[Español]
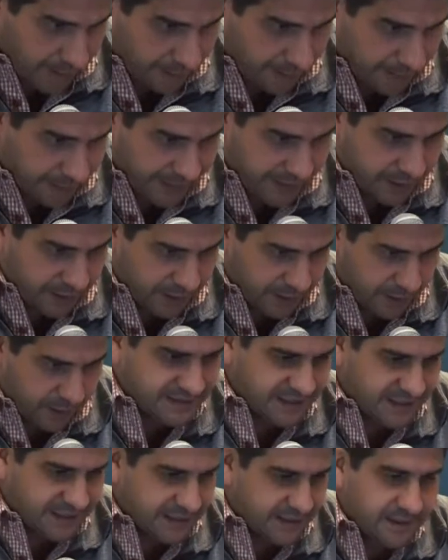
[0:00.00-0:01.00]
Para
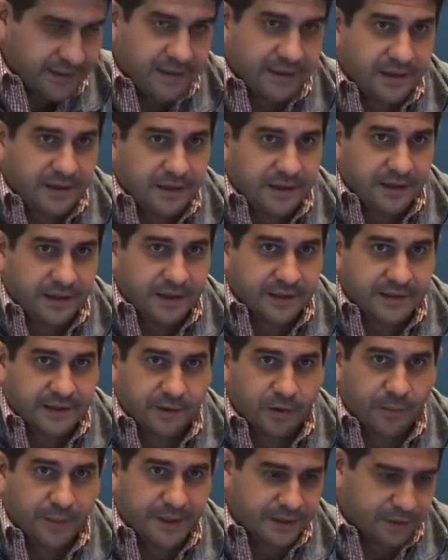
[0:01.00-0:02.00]
comenzar, en este
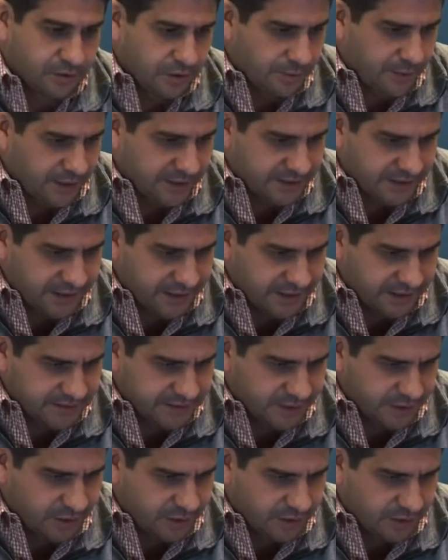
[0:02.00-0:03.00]
momento vamos a tener al
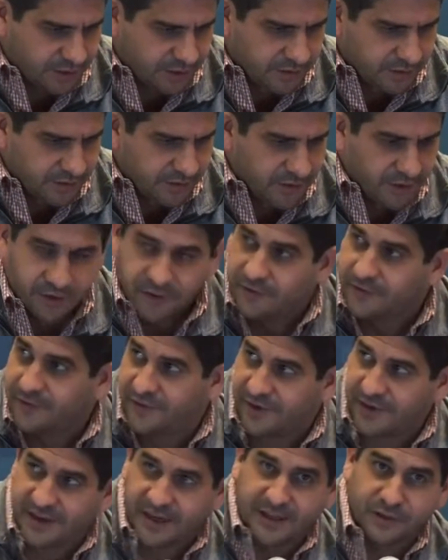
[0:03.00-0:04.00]
señor
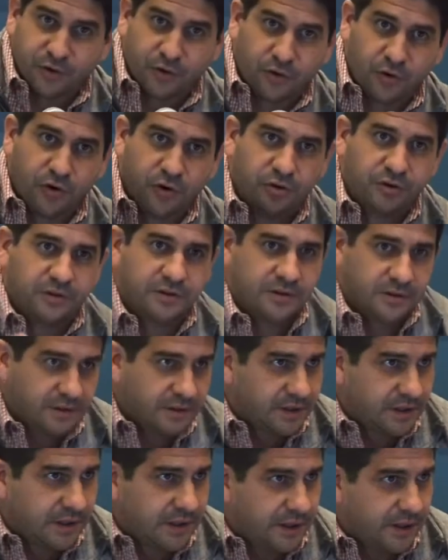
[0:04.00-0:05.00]
Fernando Gón,
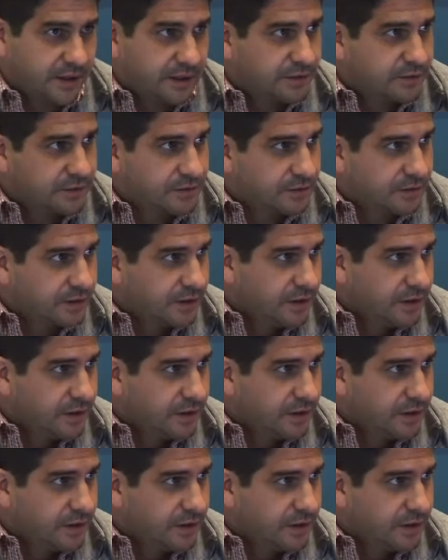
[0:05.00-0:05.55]
que es